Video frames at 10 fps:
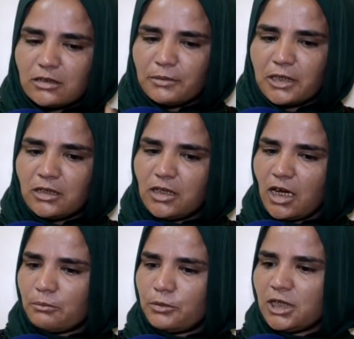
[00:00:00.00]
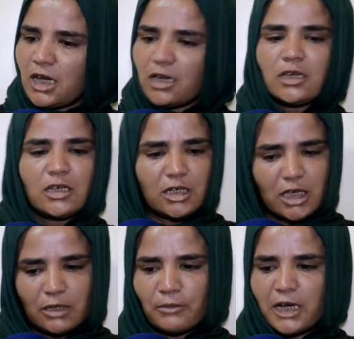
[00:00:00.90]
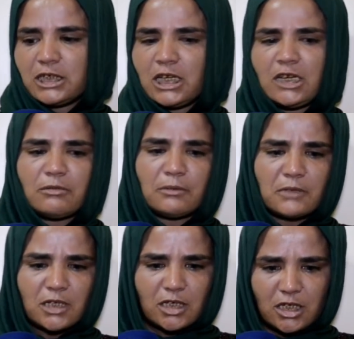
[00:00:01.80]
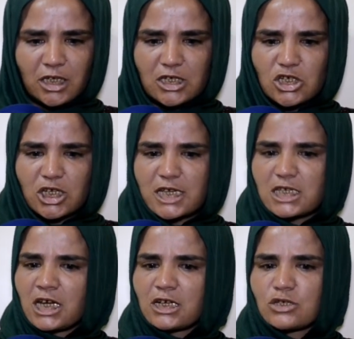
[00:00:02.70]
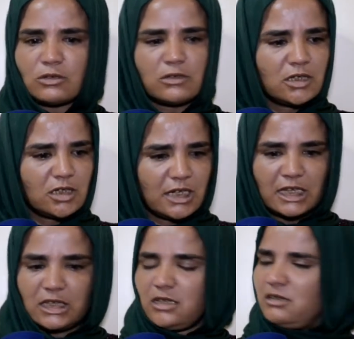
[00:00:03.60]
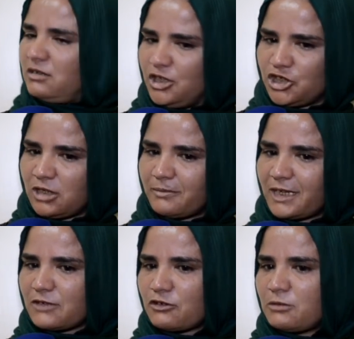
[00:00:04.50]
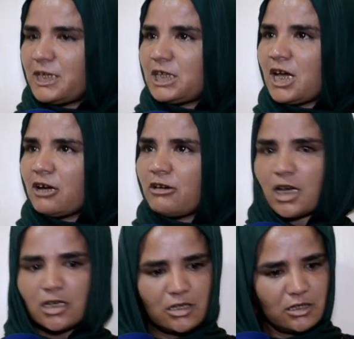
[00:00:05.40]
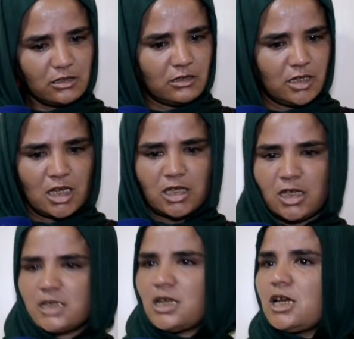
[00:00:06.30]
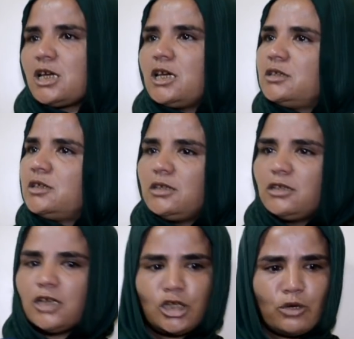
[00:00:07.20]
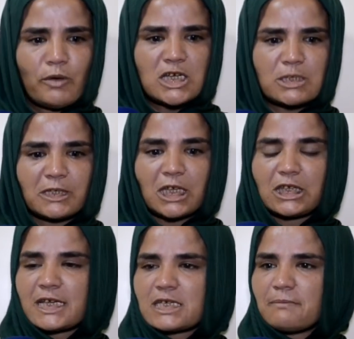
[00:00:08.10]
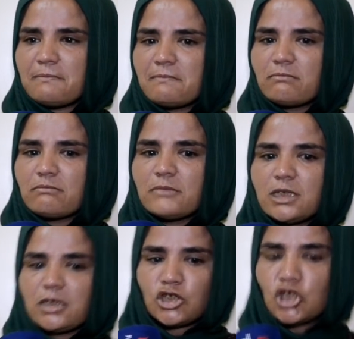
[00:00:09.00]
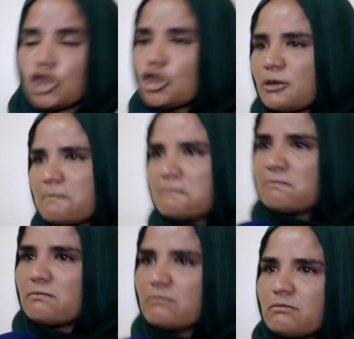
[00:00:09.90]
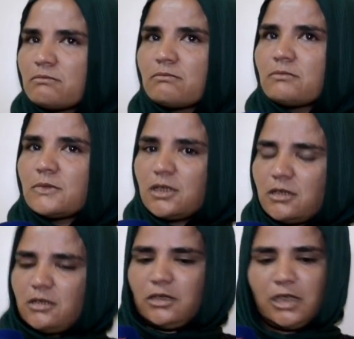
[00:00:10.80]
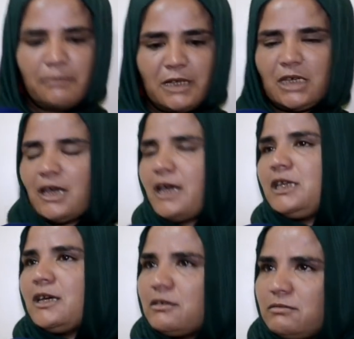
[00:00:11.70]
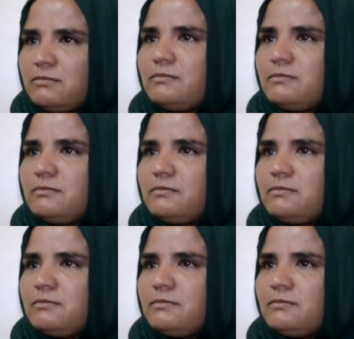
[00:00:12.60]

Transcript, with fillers: تبكي تضحك بحدا لقيت الماعن تقلبهم لقيت شي كاس تهرسو لقيت العجينه مقرصه فوق الميدان تاكلها يعني لقيت دايزه لك لقيت الحوايج من تتعصب تشتتهم ديما هي غاديه